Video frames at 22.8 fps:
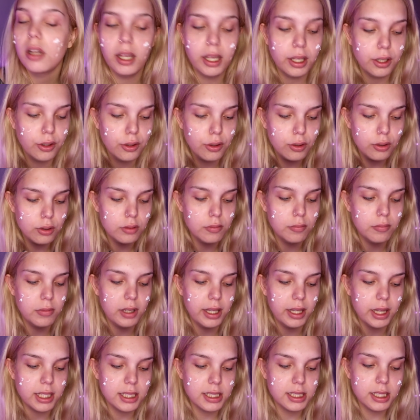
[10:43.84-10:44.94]
Y yo
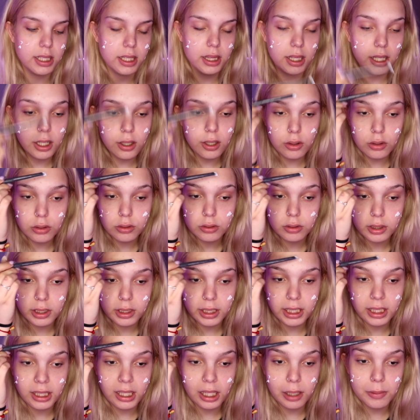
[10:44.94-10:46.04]
he decidido
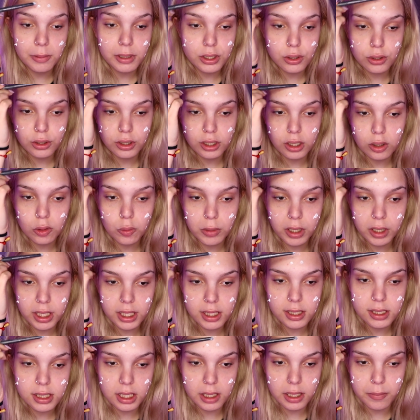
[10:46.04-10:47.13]
quitarme esos traumas de
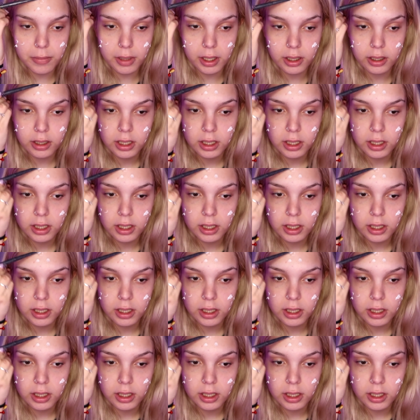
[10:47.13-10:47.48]
encima.